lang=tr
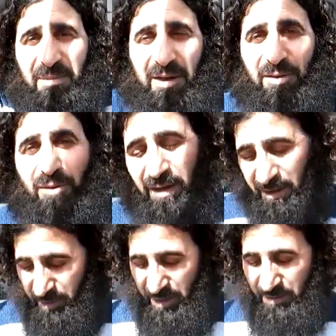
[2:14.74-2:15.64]
baki
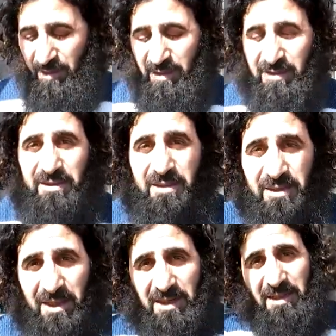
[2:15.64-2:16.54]
olanı bırakmak
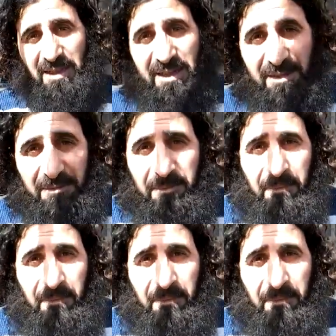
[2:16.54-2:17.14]
gerçekten